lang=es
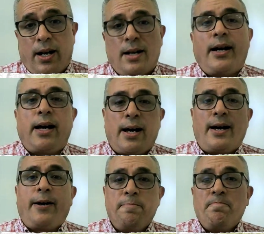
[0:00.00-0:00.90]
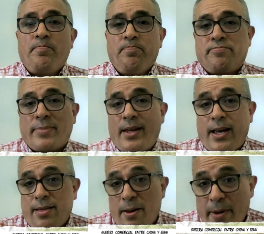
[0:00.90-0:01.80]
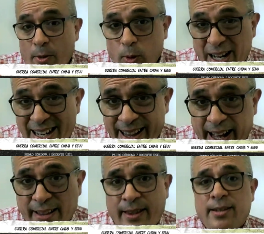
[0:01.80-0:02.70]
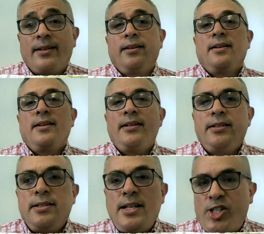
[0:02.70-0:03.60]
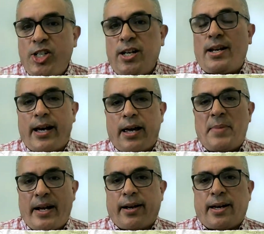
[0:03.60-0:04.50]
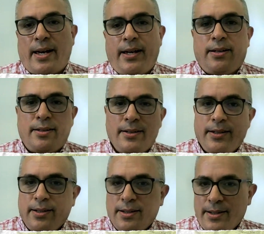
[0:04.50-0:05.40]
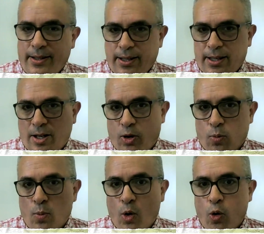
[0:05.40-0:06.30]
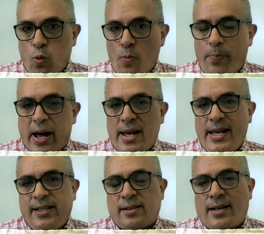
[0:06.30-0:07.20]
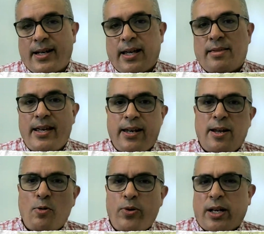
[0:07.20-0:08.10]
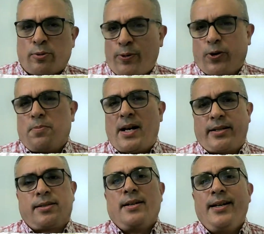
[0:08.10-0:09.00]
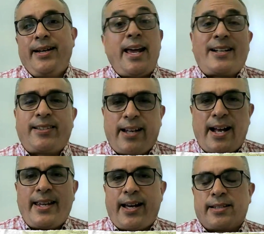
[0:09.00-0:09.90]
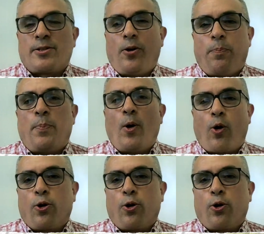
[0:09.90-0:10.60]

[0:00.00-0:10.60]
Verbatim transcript: la individualidad y China emerge eh, como un país que tiene unas formas extrañas o poco